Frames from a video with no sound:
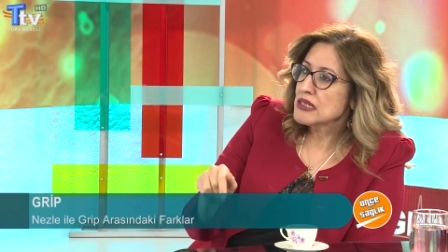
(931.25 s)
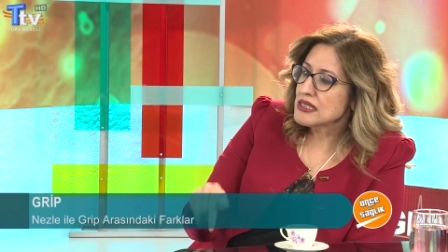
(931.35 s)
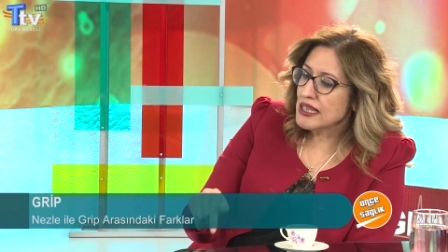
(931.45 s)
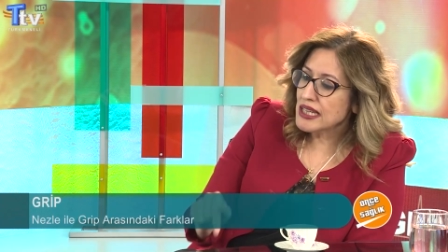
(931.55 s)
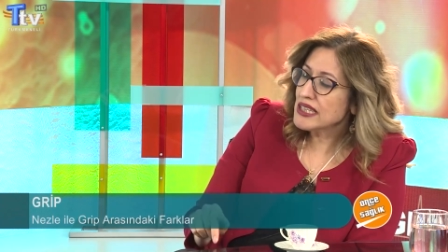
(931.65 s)

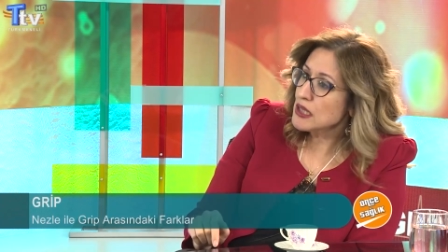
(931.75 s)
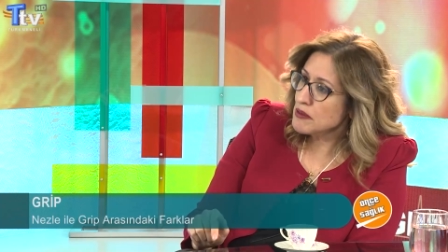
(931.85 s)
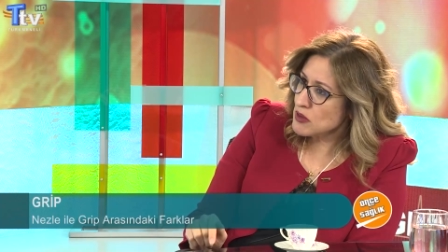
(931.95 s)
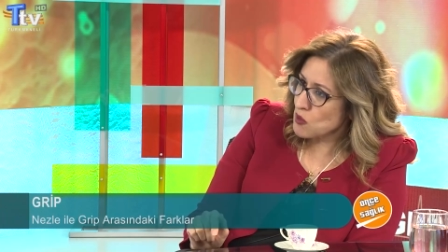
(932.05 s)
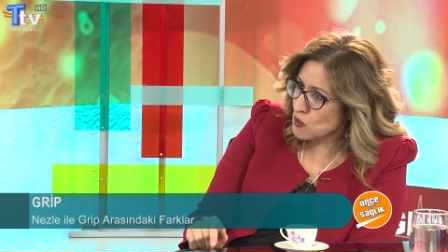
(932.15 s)
Sene
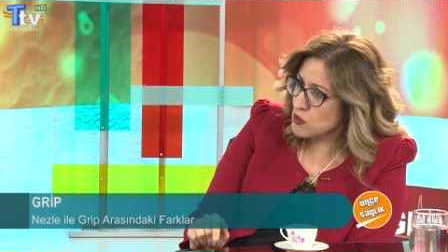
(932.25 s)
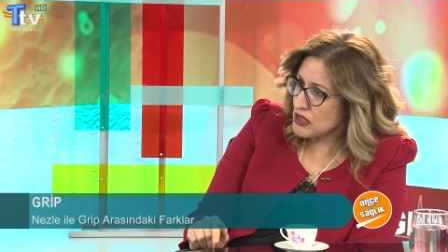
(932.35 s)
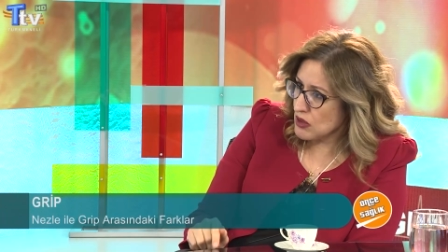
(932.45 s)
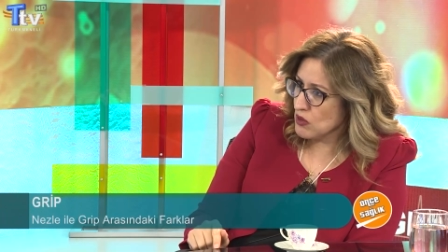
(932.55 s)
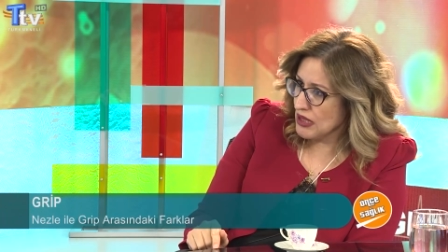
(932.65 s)

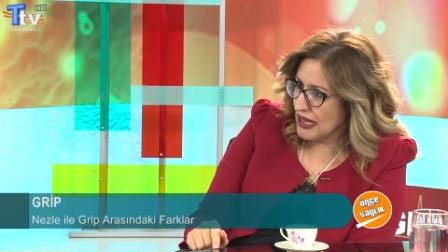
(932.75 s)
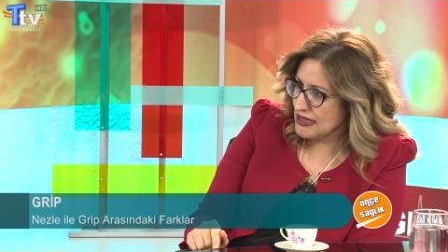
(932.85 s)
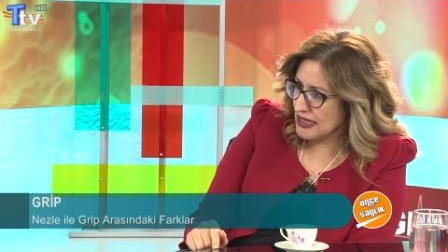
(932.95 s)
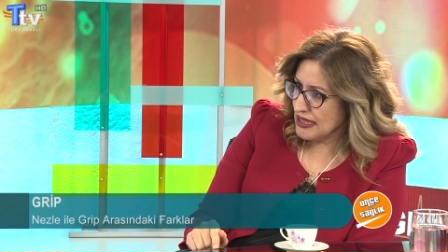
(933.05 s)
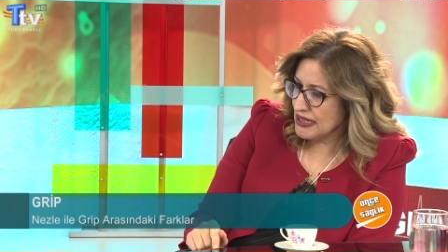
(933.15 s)
2009'da
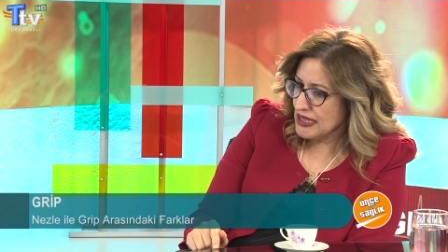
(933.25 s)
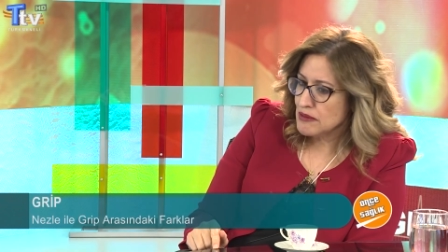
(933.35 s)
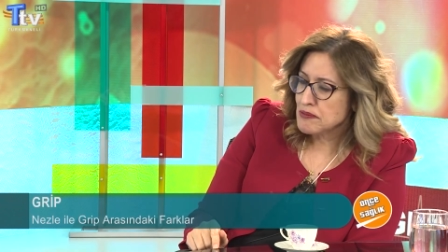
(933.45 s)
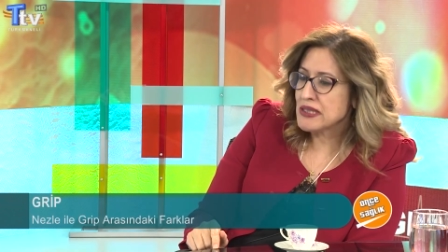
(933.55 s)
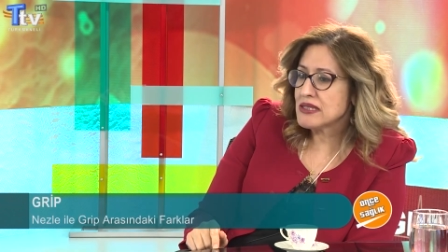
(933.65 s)
olanda
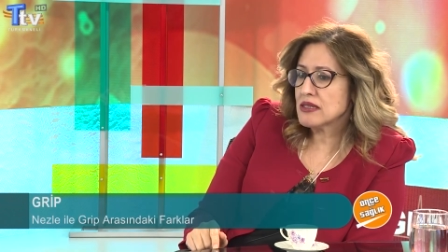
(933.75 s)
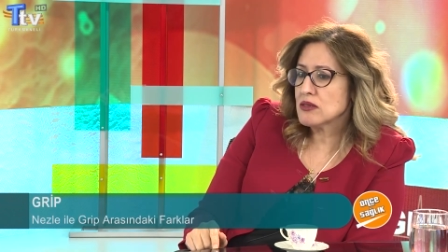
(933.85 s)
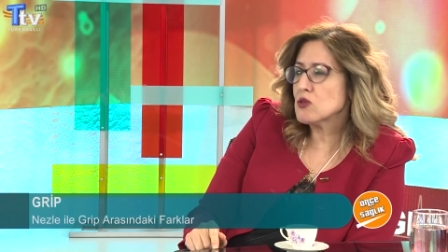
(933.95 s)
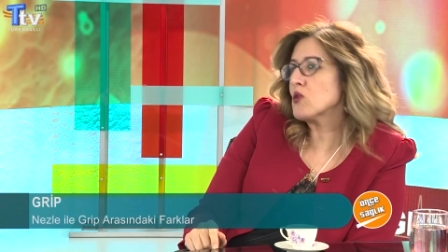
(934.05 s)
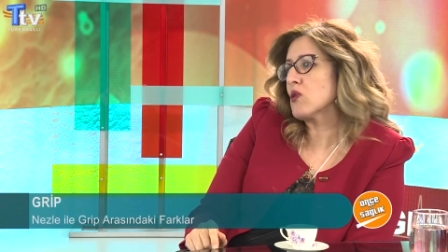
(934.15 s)
biz
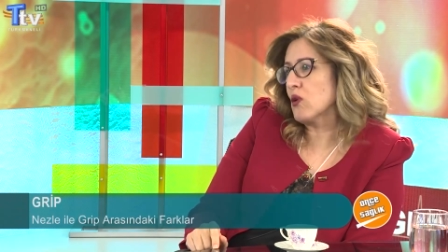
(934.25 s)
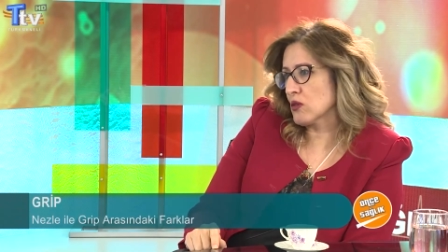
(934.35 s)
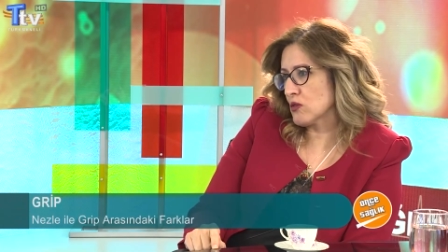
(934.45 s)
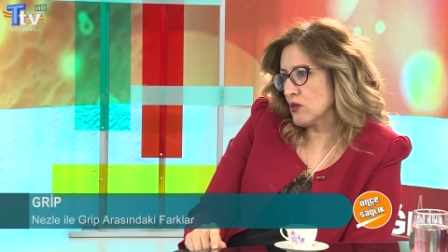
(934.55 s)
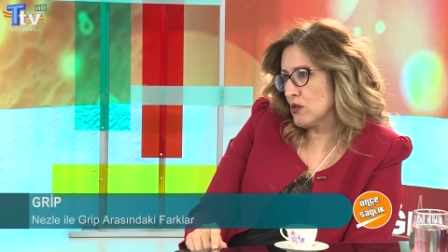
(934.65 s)
çok
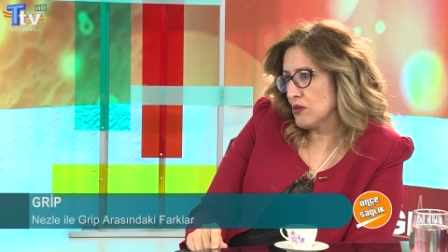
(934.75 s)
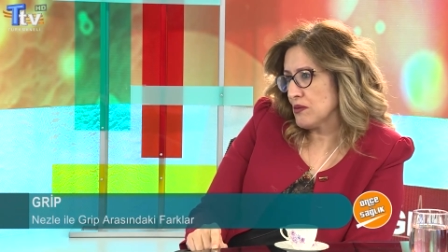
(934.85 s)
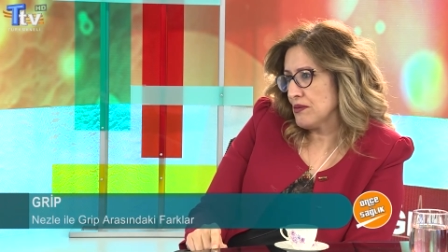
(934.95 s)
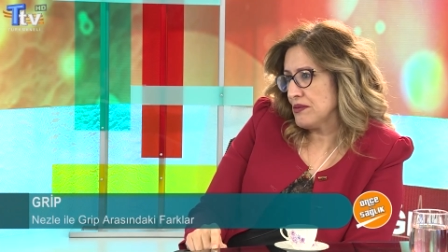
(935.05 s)
korktuk.